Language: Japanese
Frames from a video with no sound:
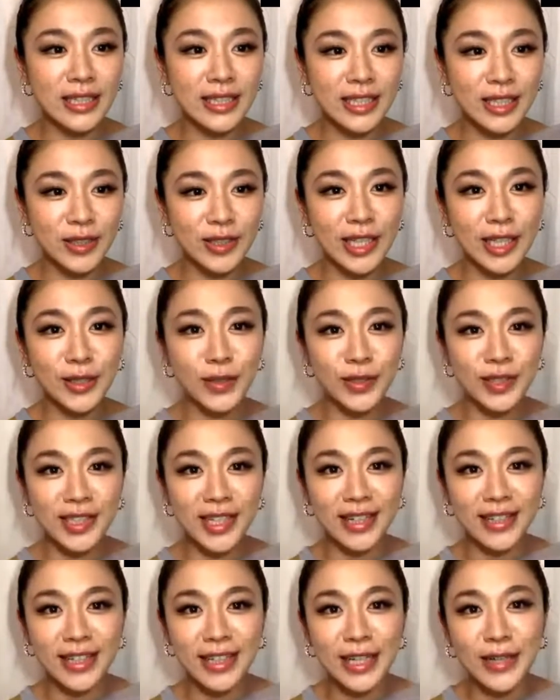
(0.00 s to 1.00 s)
白砂糖を
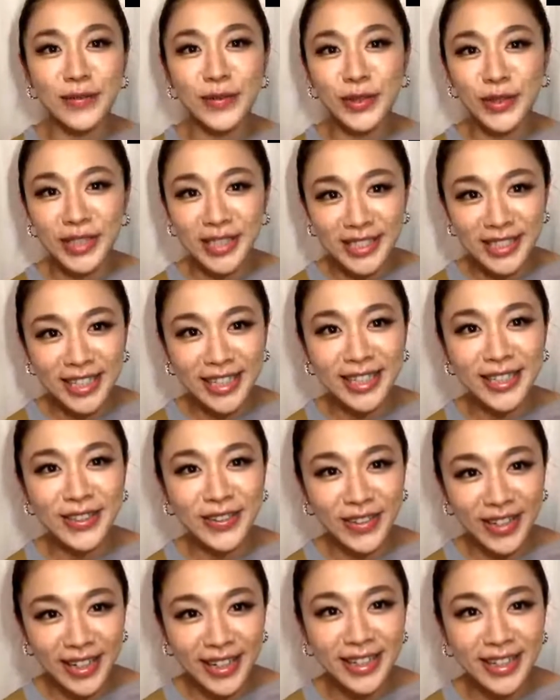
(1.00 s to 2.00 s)
使ってないものにしたり
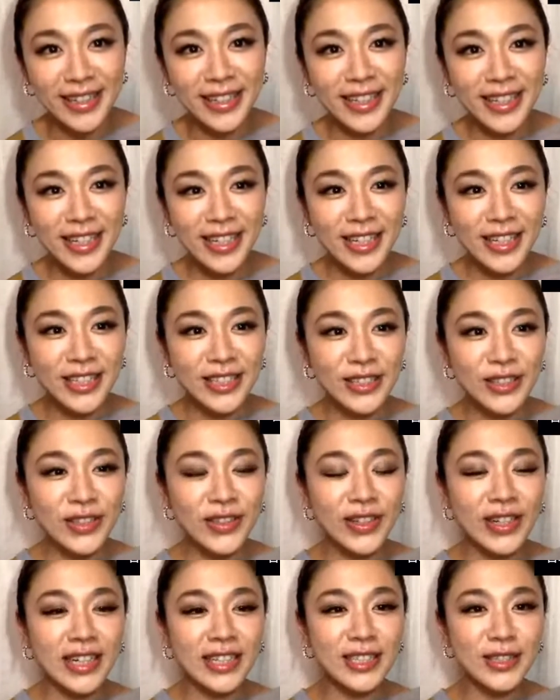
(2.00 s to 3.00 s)
とかそ
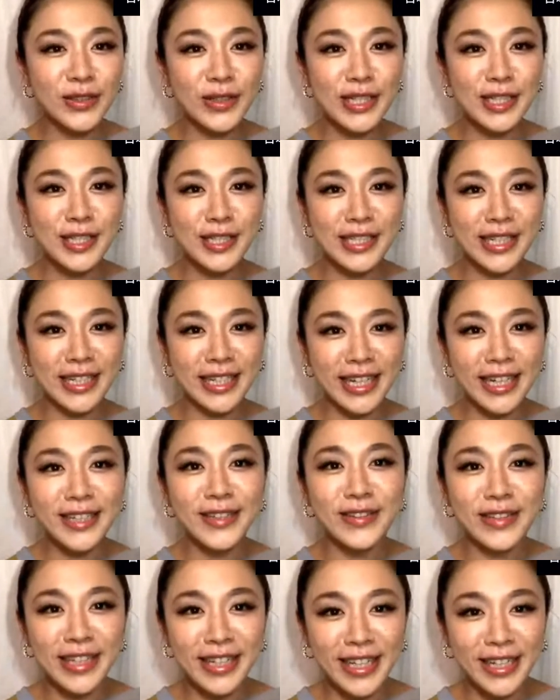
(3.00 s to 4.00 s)
ういうのがストレスじゃな
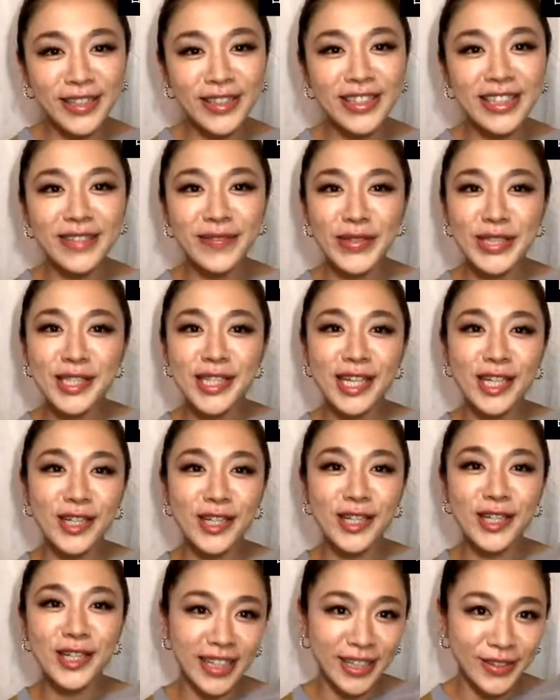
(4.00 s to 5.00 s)
いので逆に見つける
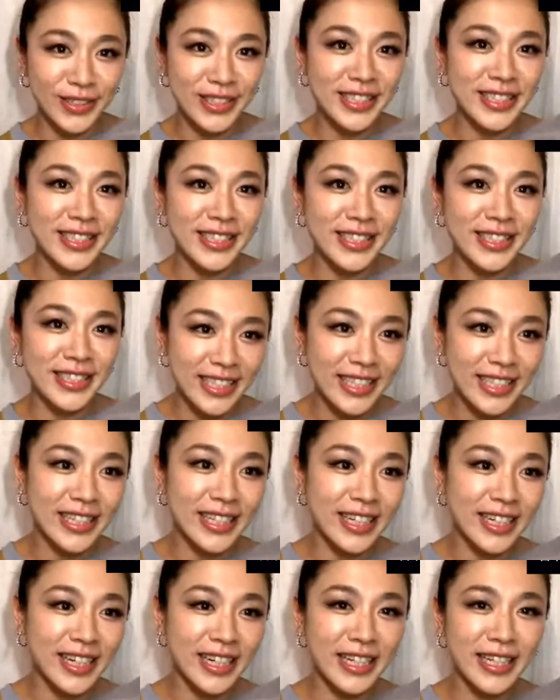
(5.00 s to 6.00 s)
のが楽しい
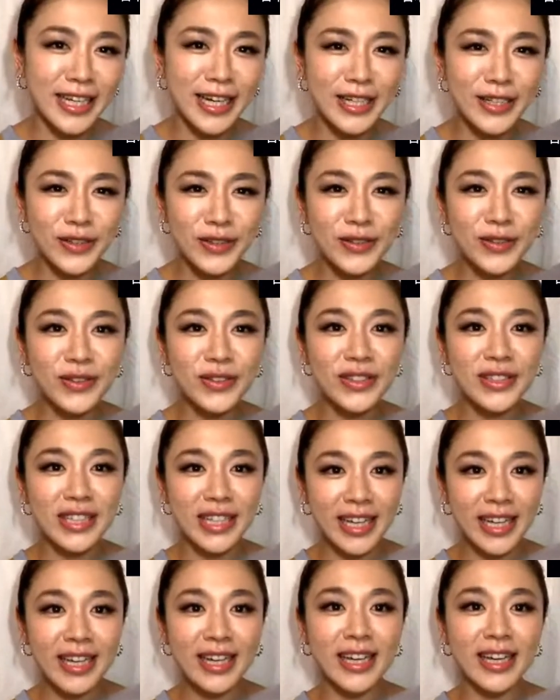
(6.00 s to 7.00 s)
し体が喜
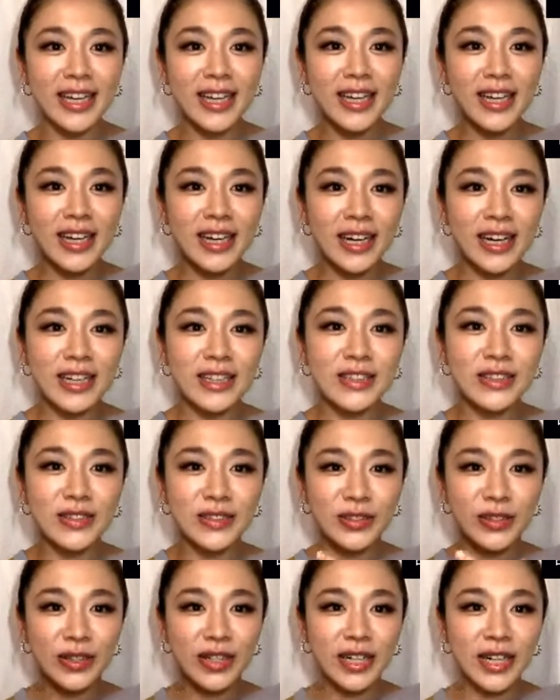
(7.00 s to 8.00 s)
んで
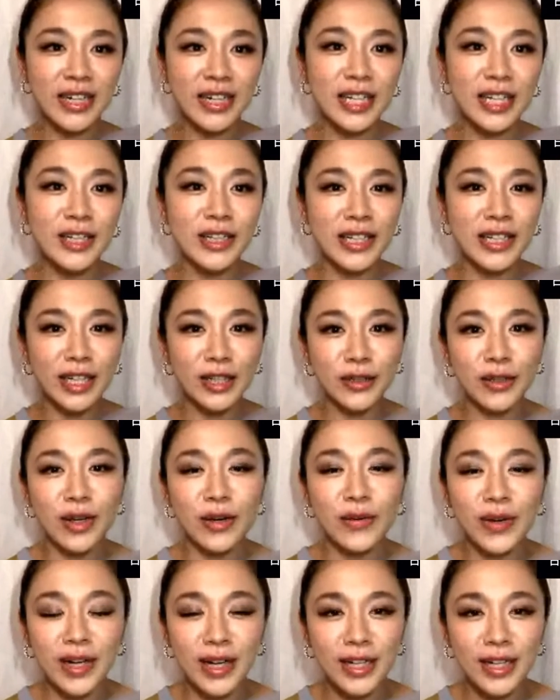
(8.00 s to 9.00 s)
あのそれがエネルギーにな
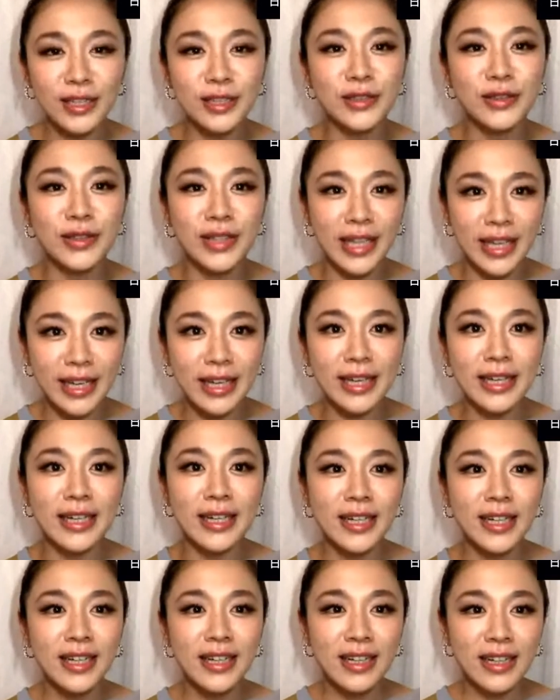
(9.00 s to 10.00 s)
るのが分かるの
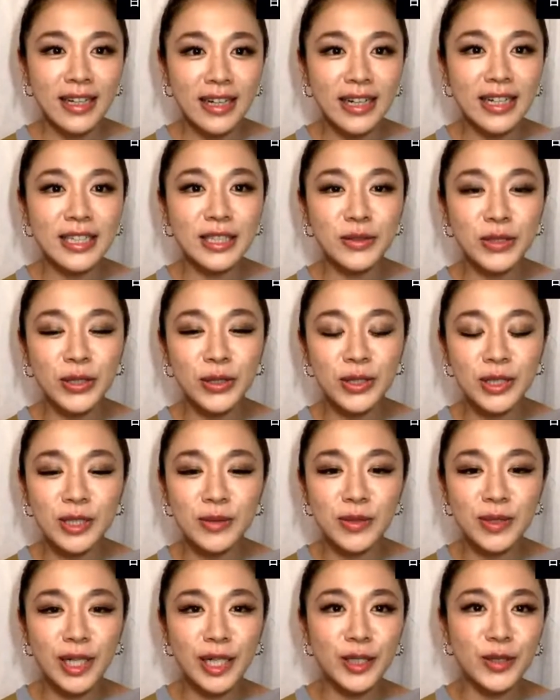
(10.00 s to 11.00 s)
で、はい、
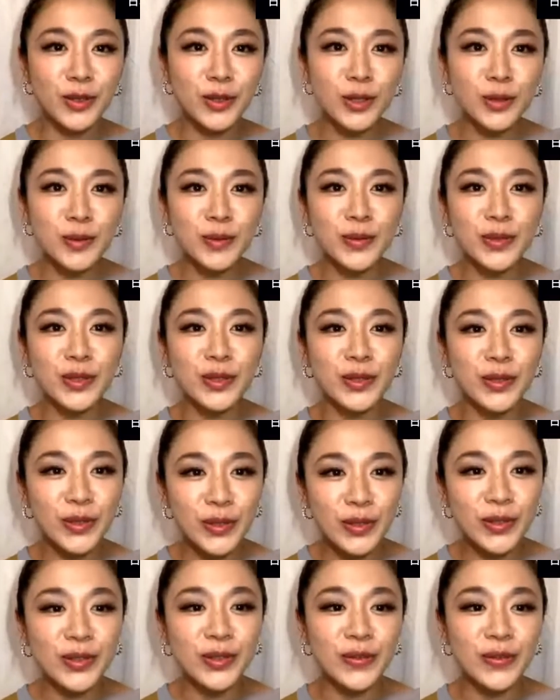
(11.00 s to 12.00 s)
自分が喜ぶもの
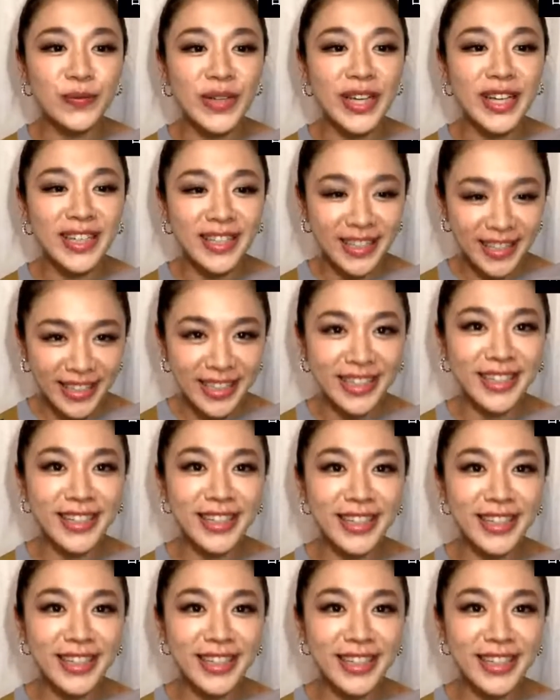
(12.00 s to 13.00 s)
をメイン
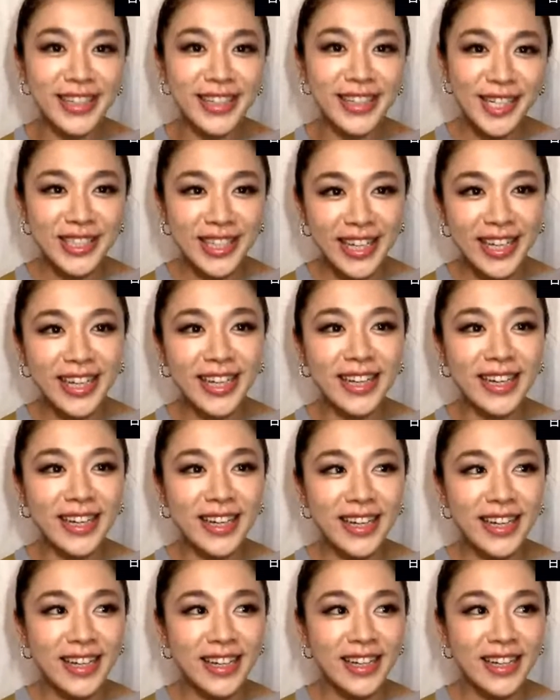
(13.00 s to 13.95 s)
にそして、